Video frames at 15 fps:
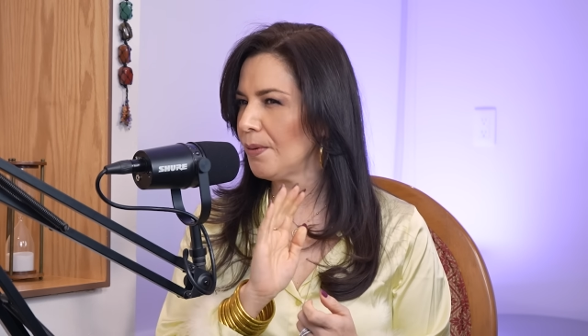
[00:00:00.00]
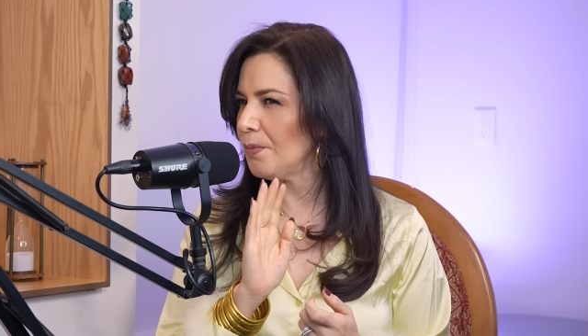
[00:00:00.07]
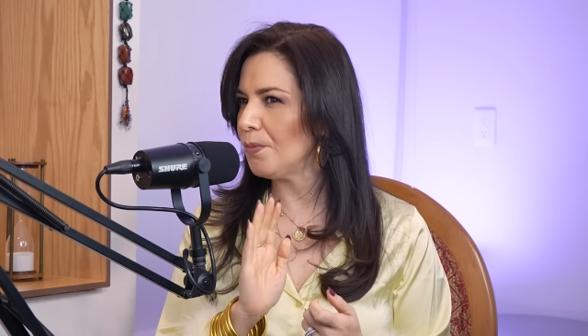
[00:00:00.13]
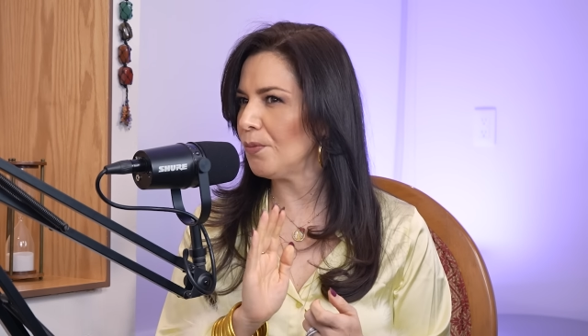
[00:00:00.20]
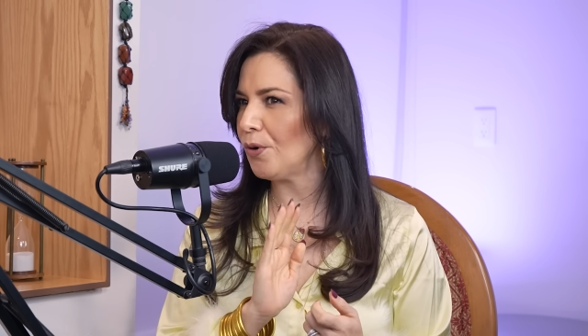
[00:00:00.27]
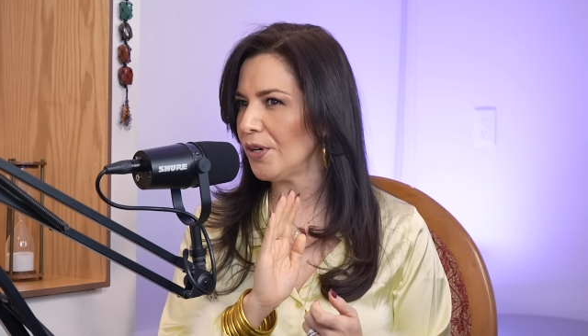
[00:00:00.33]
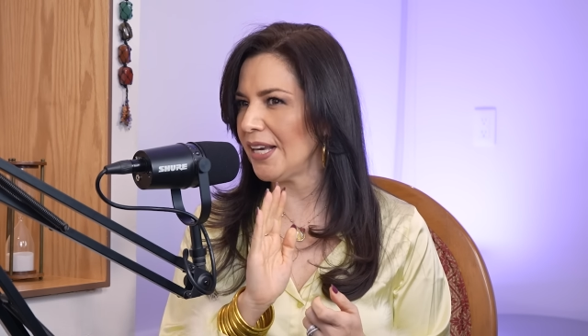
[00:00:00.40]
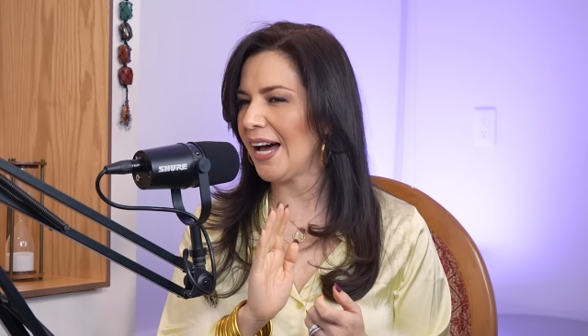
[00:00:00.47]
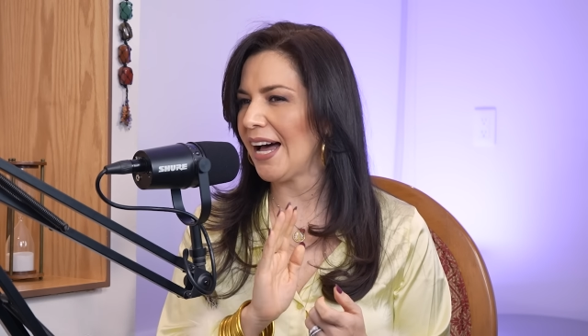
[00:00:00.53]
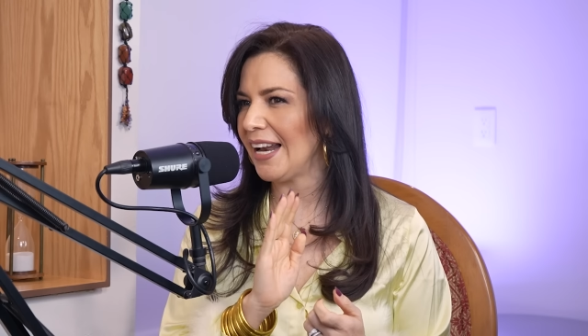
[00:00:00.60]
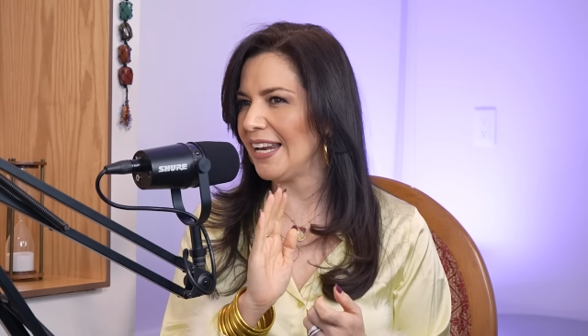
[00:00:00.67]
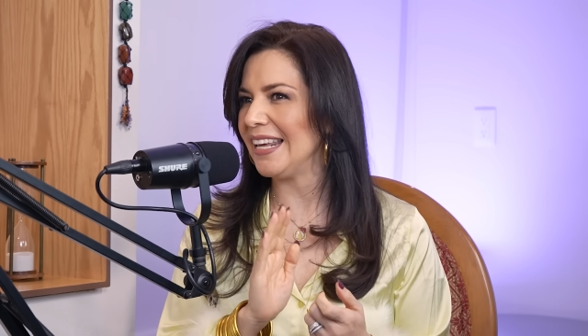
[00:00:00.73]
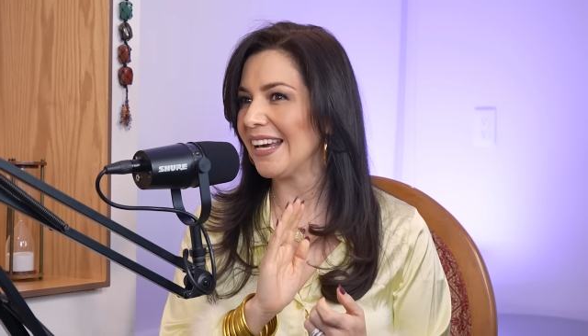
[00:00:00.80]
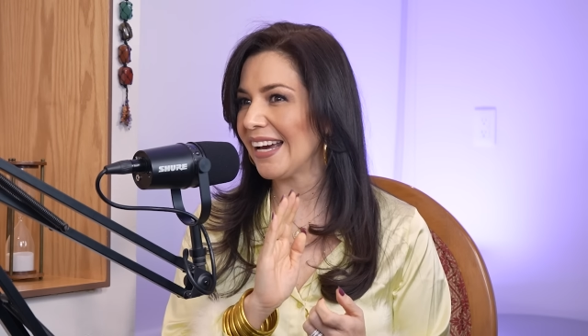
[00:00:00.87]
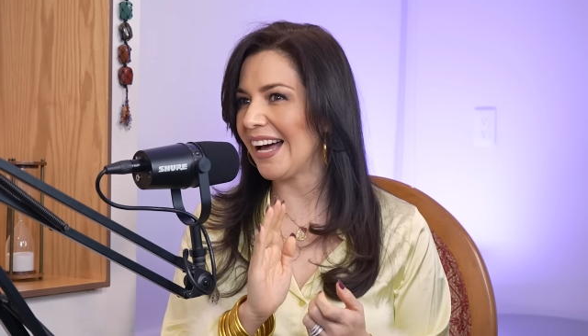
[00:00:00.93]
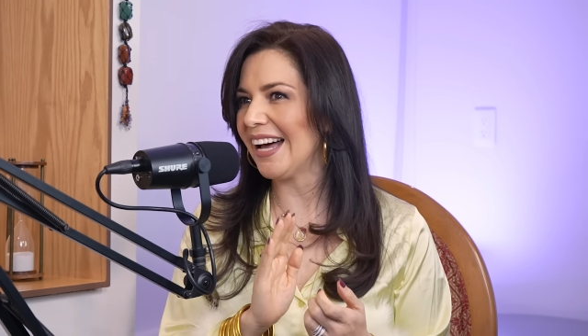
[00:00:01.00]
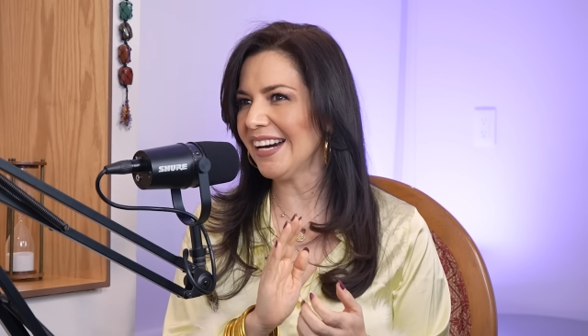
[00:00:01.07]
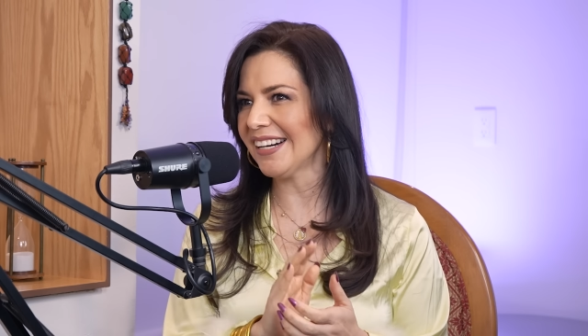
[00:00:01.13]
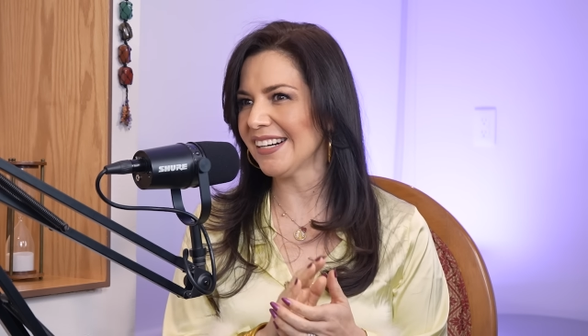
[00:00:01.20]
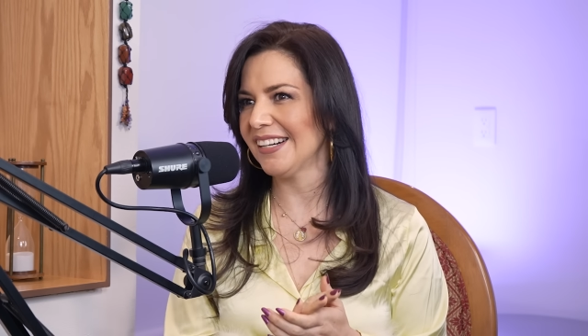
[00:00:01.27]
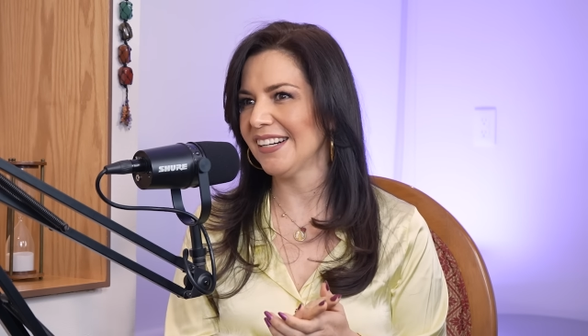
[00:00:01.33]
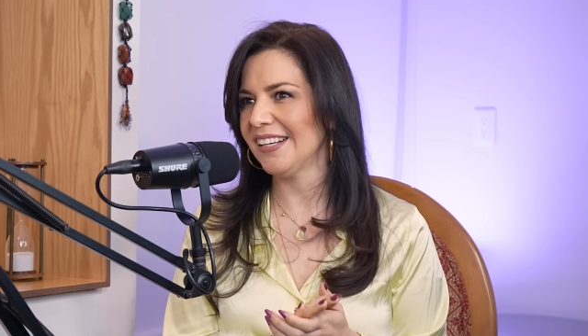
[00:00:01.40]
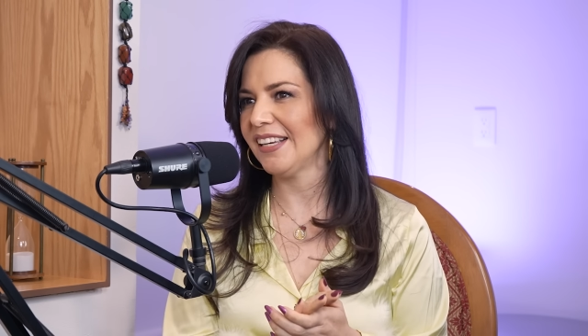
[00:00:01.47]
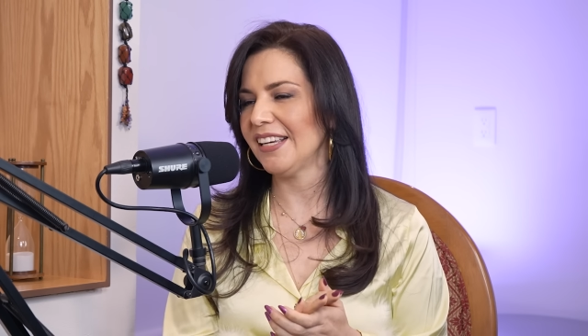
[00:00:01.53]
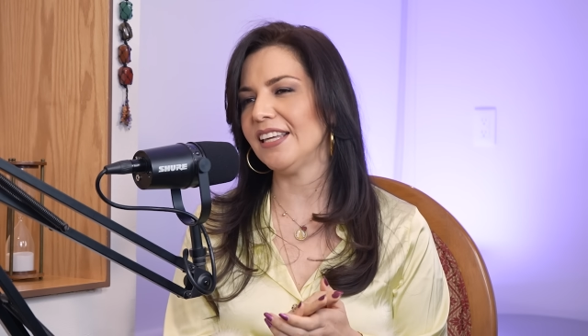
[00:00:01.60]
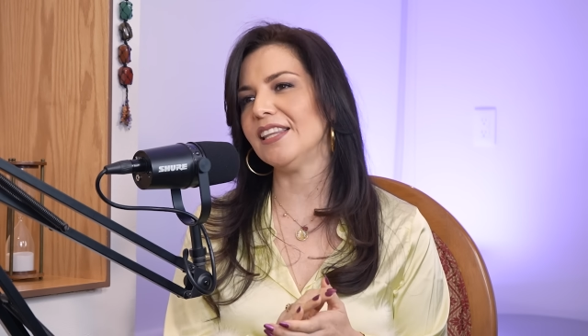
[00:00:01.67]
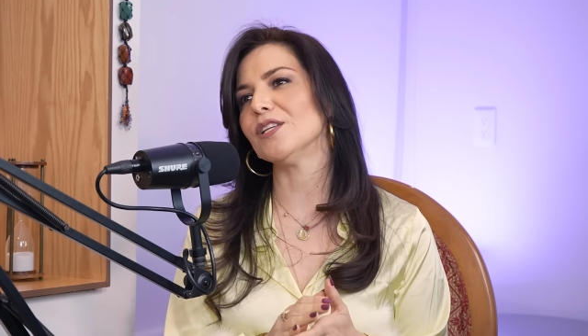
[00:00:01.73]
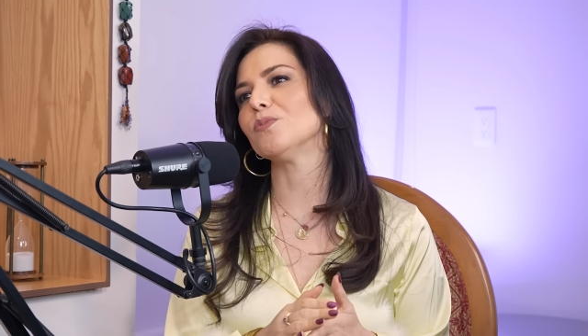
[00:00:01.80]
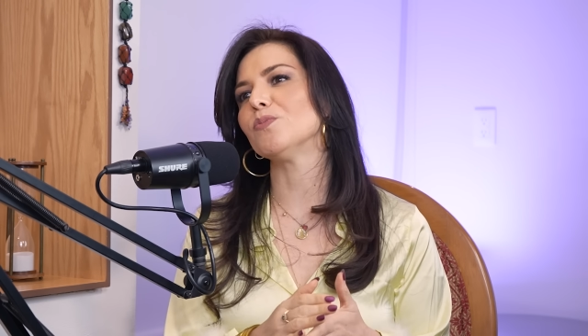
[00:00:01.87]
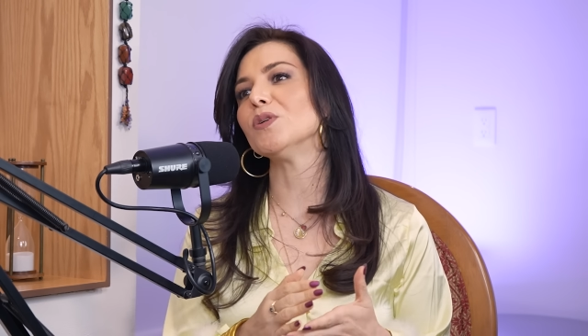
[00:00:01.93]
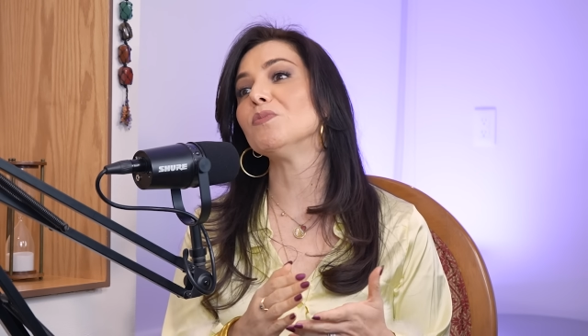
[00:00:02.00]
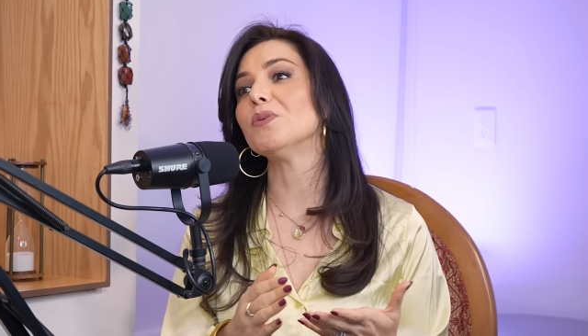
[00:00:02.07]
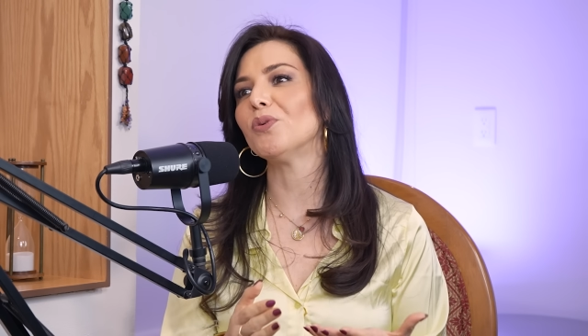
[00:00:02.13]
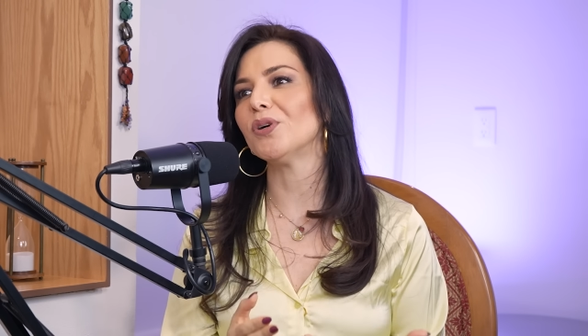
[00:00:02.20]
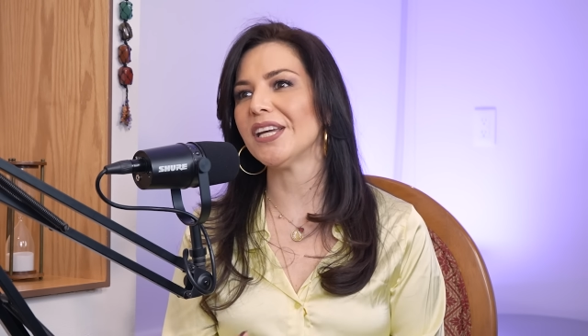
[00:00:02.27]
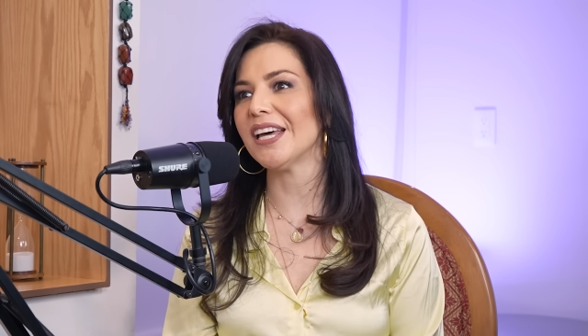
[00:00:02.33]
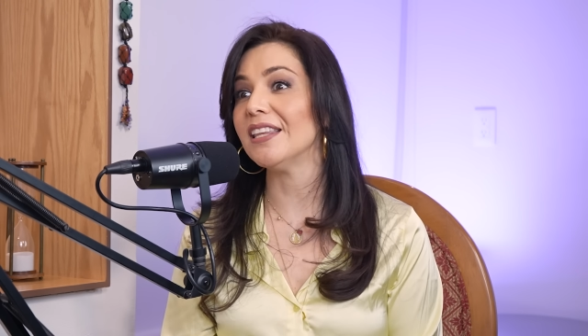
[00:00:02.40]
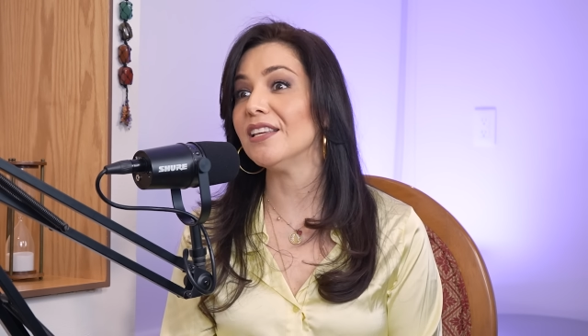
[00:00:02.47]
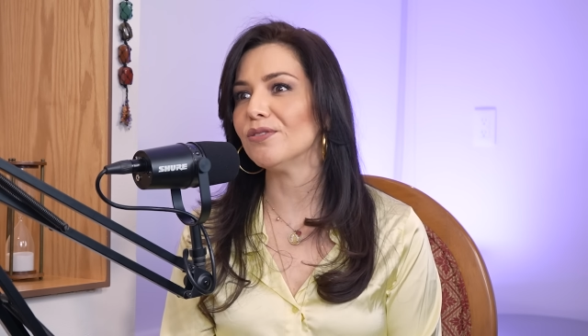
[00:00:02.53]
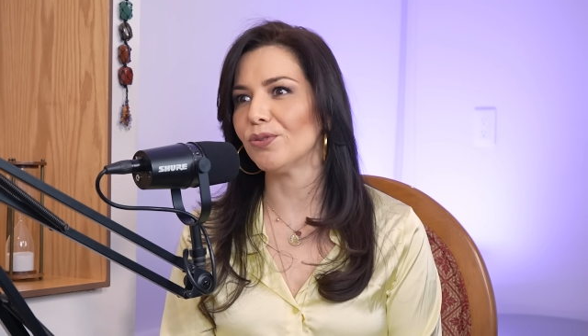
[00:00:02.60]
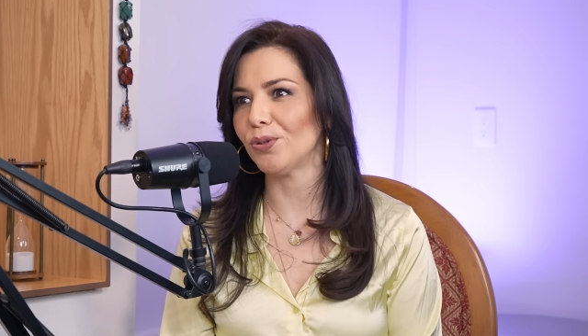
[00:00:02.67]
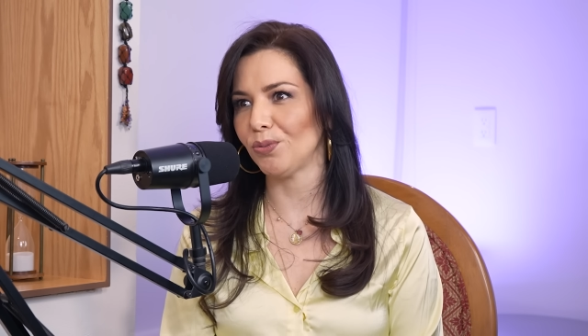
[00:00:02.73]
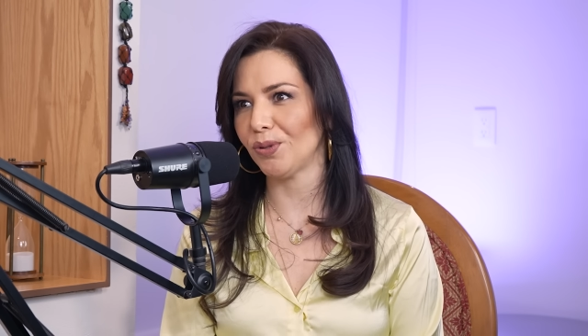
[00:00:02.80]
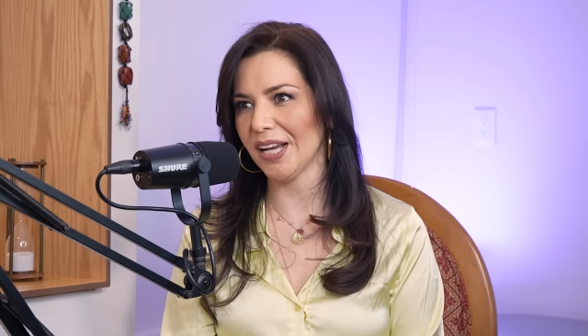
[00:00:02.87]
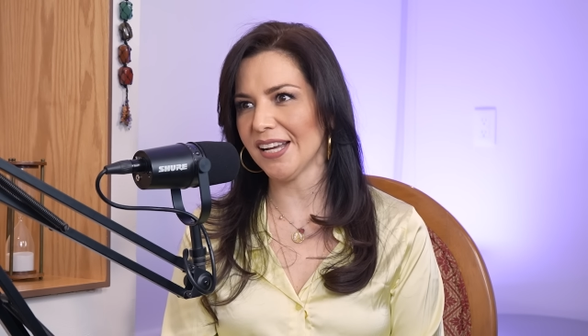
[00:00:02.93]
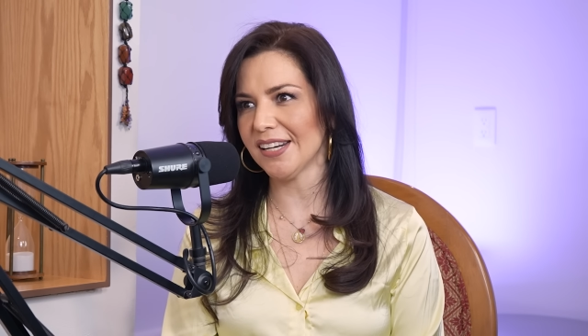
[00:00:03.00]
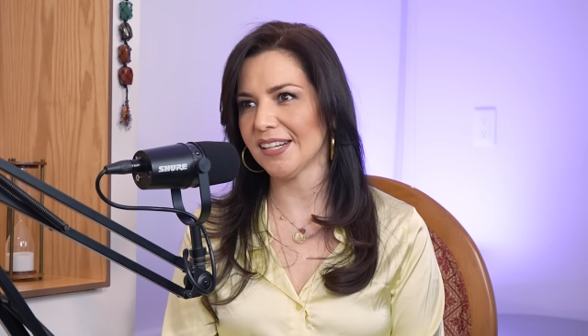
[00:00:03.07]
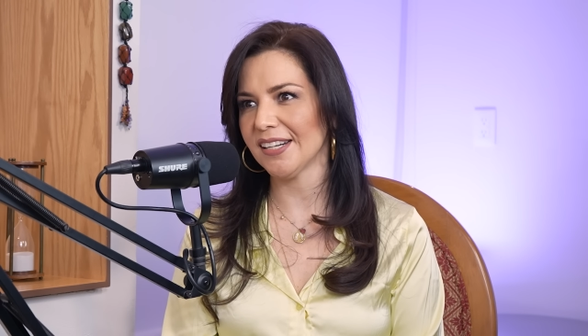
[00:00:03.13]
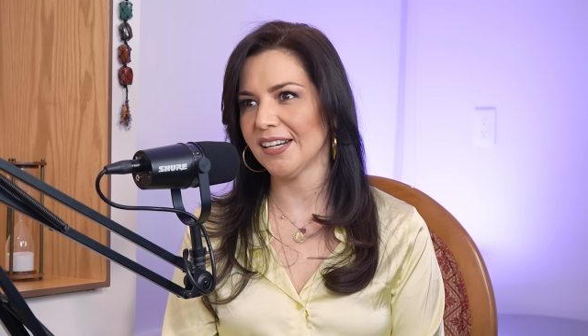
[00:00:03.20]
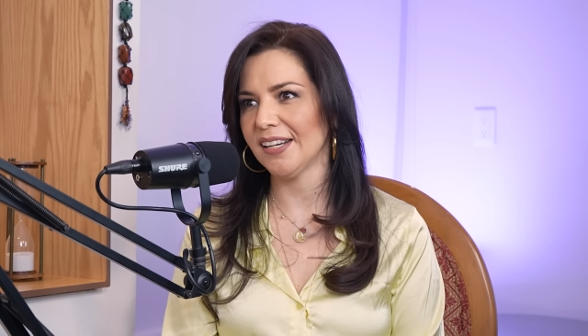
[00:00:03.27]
Voy a lijar y después me voy a disfrutar.